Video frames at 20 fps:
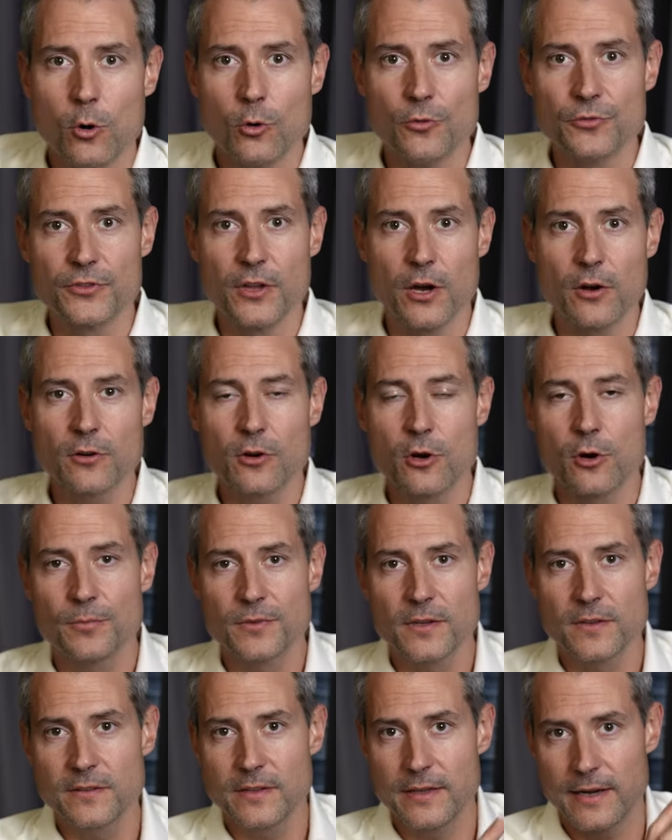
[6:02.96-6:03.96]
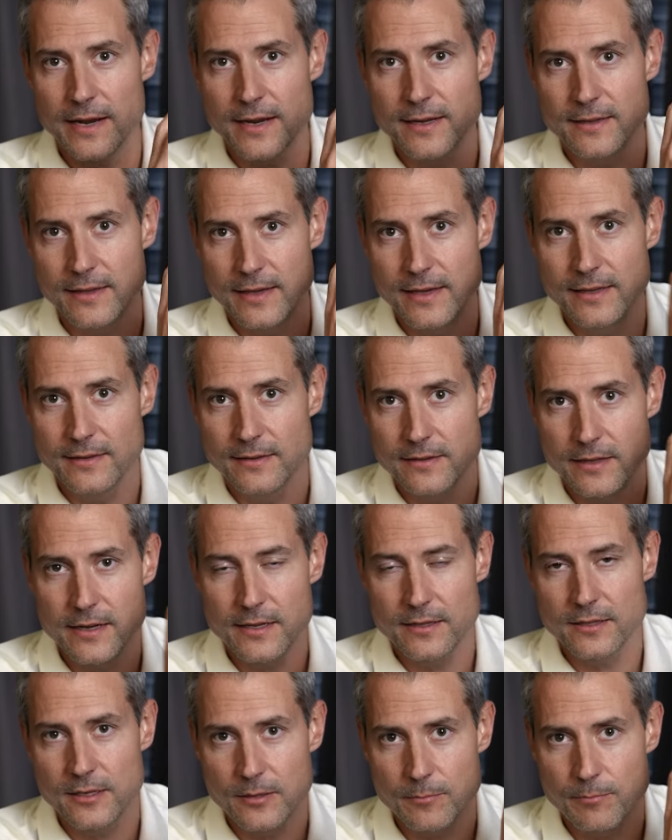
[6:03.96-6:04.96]
Und dann kommt das direkt in den
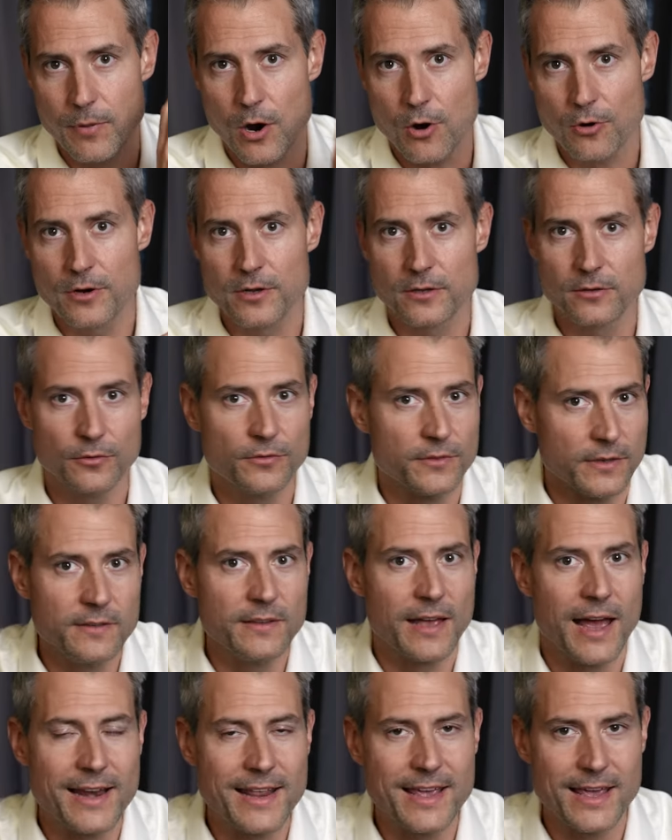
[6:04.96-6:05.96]
richtigen Bucket und ist eine